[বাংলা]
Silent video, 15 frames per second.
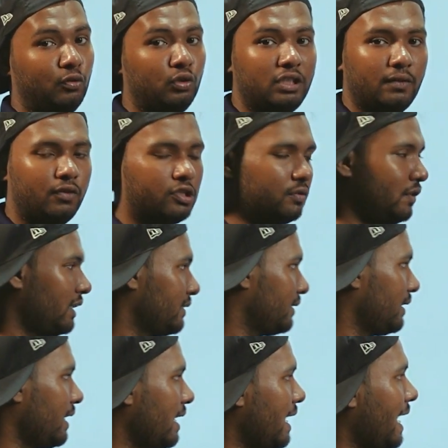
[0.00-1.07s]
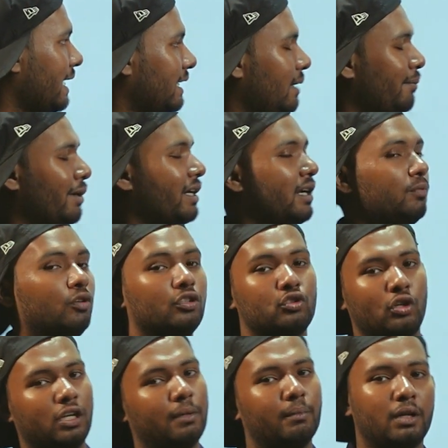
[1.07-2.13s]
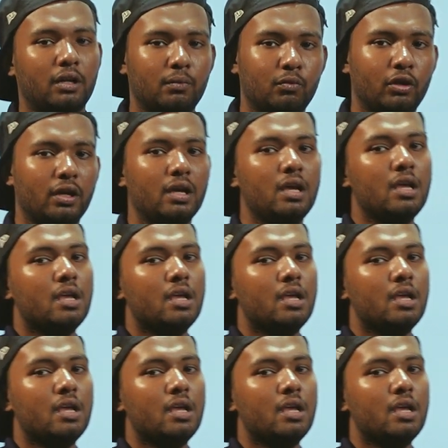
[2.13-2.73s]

দুইটা ফসফেট আছে না এক নাম্বার কার্বন ছয় নাম্বার কার্বনে